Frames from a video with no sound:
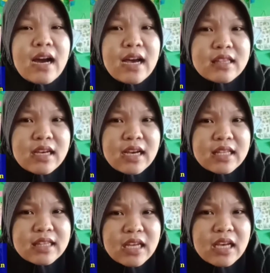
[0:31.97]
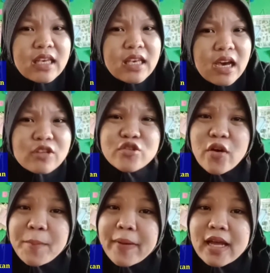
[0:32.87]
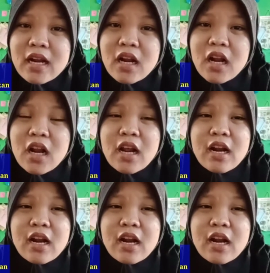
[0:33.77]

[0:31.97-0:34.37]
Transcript: kata-kata yang sopan.